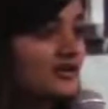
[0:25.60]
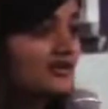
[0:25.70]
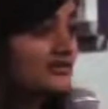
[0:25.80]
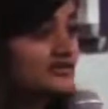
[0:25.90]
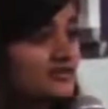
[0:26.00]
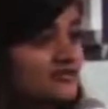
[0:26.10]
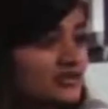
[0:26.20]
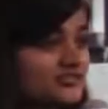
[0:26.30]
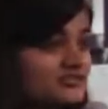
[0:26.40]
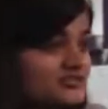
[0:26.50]
इंडियन
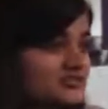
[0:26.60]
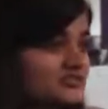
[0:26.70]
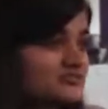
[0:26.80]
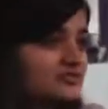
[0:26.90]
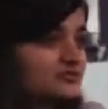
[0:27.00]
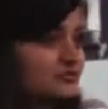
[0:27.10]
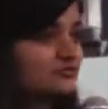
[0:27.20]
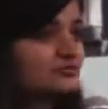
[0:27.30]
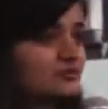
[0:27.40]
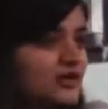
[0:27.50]
एजुकेशन सिस्टम इज़ सो
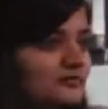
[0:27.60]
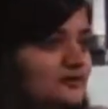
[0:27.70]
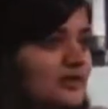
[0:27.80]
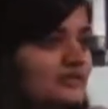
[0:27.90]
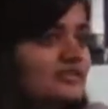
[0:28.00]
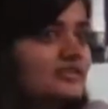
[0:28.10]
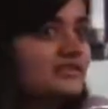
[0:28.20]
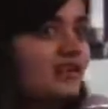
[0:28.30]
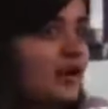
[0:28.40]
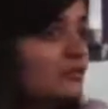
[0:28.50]
स्क्रूड अप
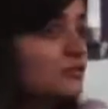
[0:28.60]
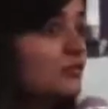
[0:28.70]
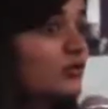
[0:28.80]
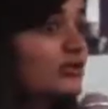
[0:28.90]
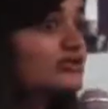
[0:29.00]
कि हम लोग को